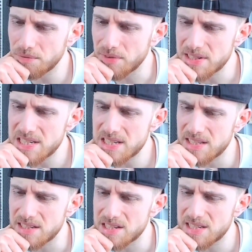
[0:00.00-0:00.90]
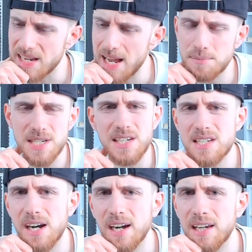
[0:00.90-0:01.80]
was das Game
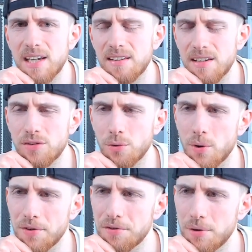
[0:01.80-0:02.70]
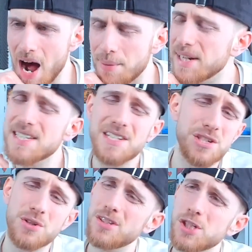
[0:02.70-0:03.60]
6 angeht in Toronto, aber das ist
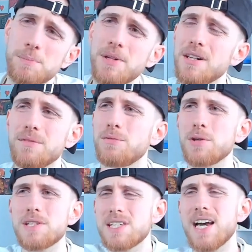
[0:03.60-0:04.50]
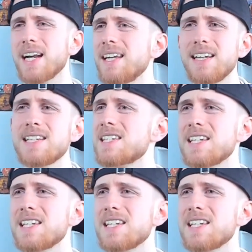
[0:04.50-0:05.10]
schon ein Spiel, wo ich sie eigentlich nicht